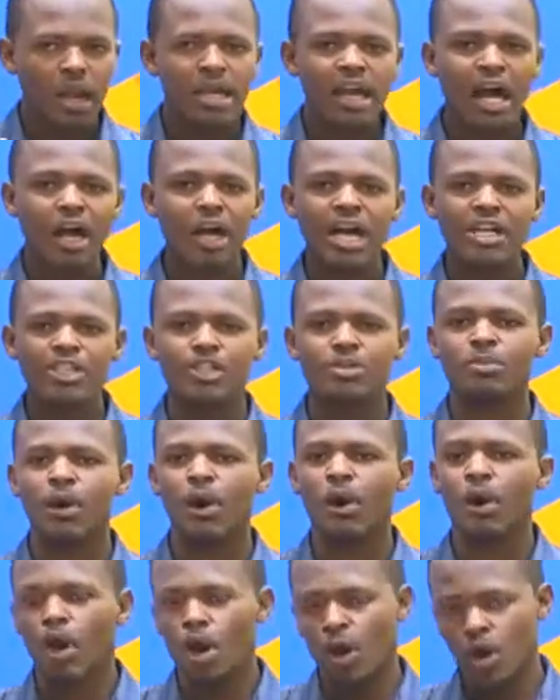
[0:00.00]

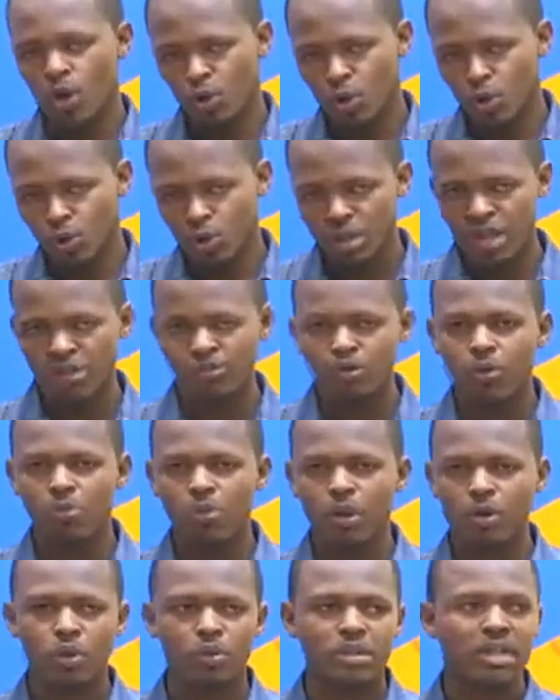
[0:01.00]
l'engagement, le
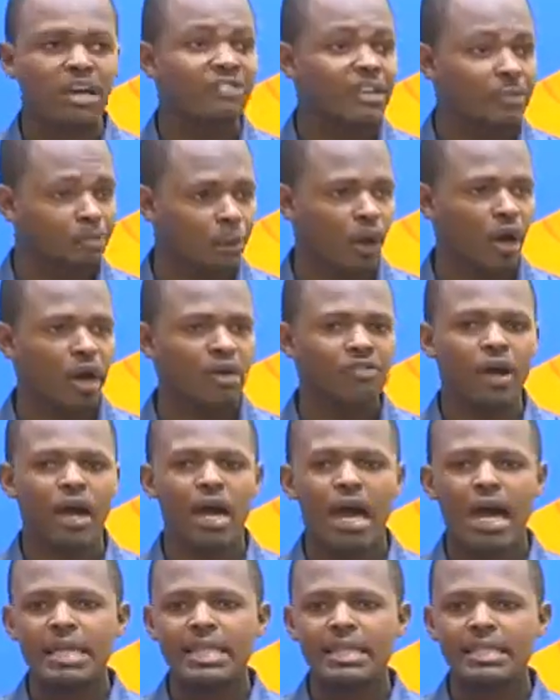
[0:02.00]
dévoiement dont a fait preuve
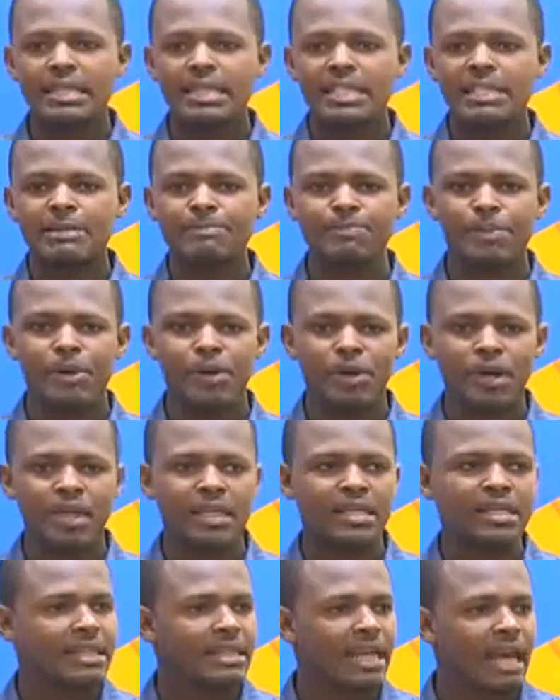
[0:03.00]
l'équipe
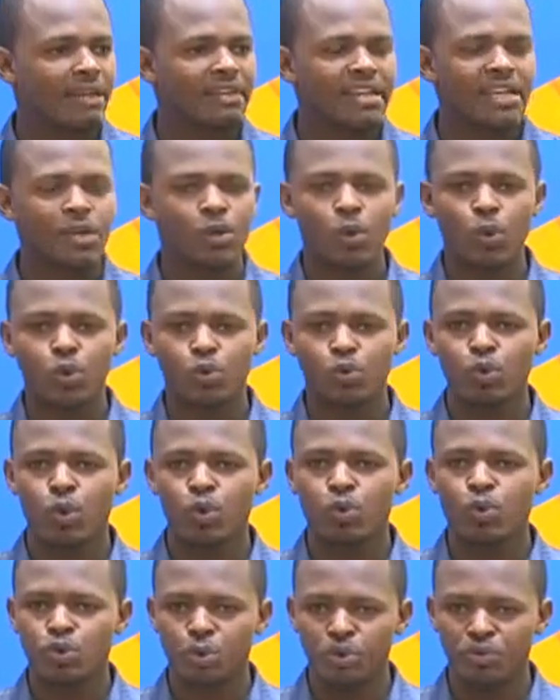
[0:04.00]
qui a travaillé
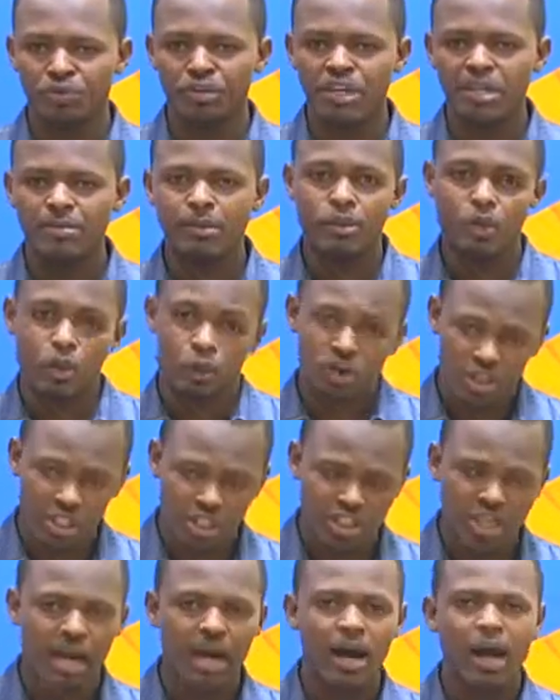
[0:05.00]
autour de ce film. Donc
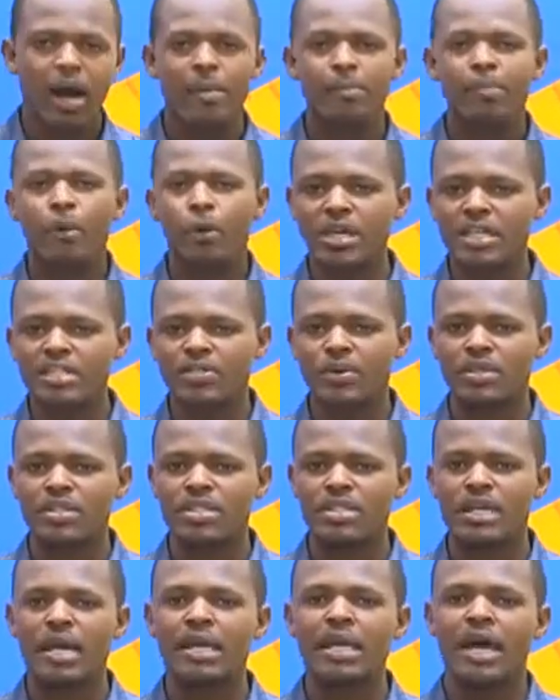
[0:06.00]
déjà, pour
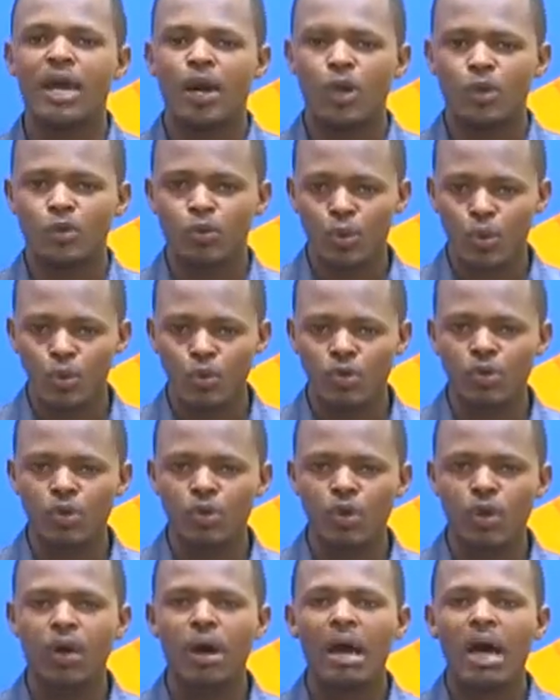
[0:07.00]
l'essentiel, nous
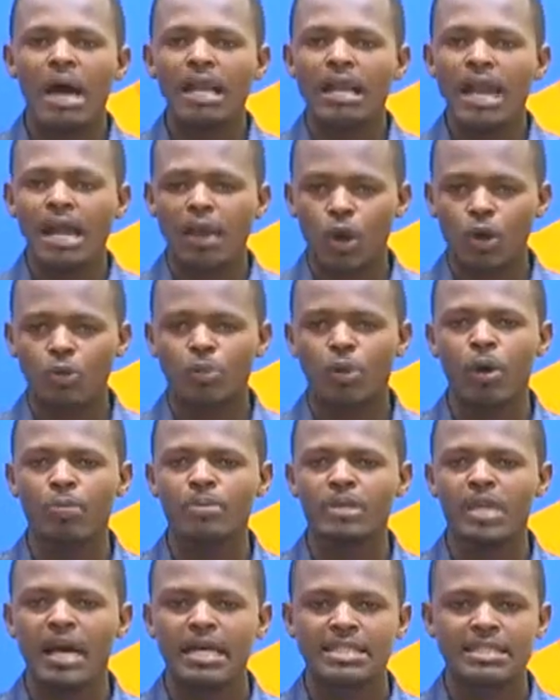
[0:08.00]
retenons la grande
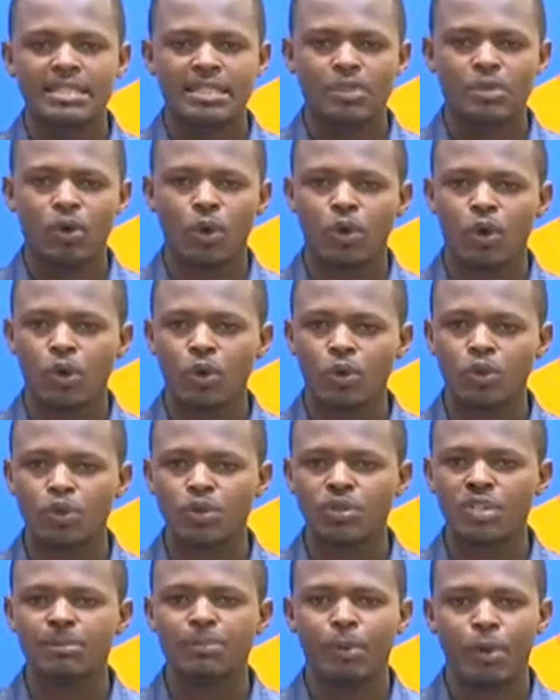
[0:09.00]
première, c'est donc le
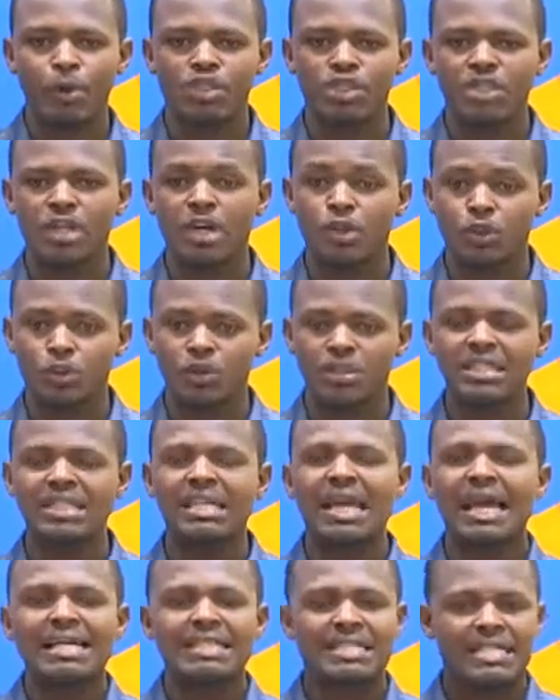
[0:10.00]
jeudi prochain,
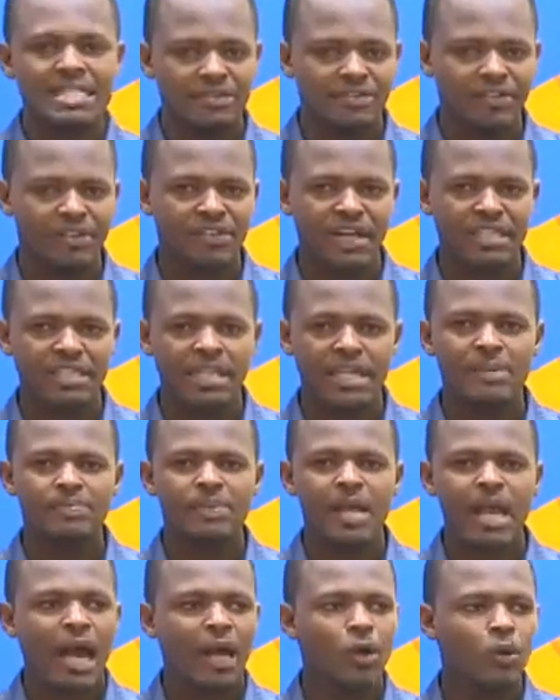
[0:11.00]
jeudi 6 février,
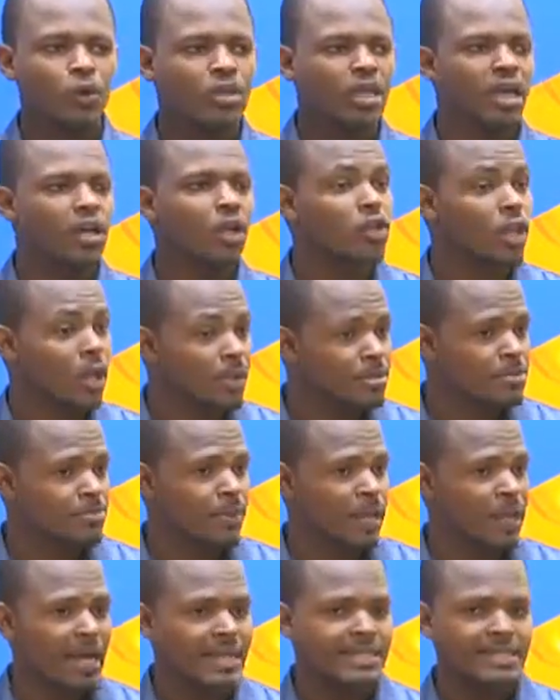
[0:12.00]
à l'hôtel Dreams
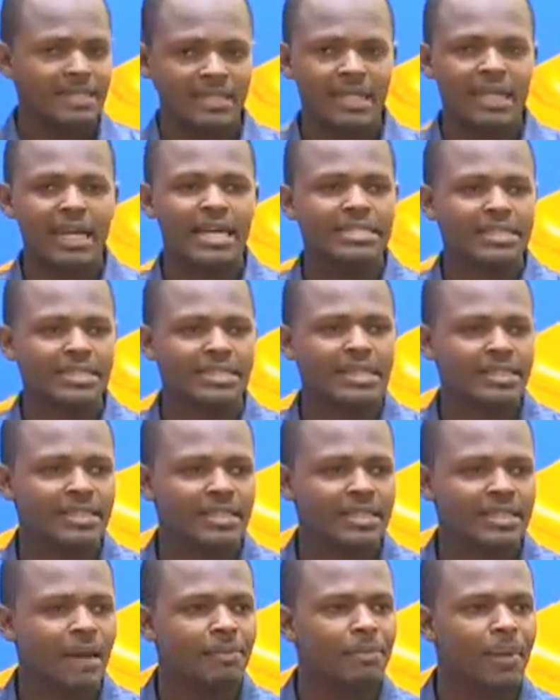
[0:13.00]
Palace, à la cité
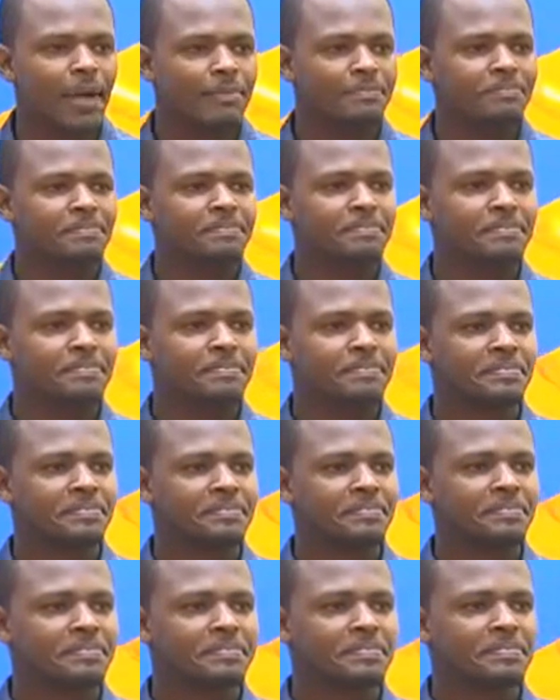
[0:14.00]
Sicam.
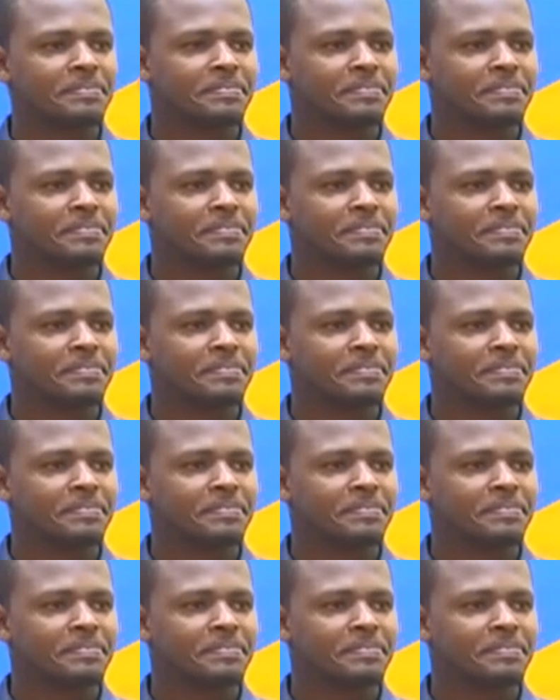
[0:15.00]
D'accord.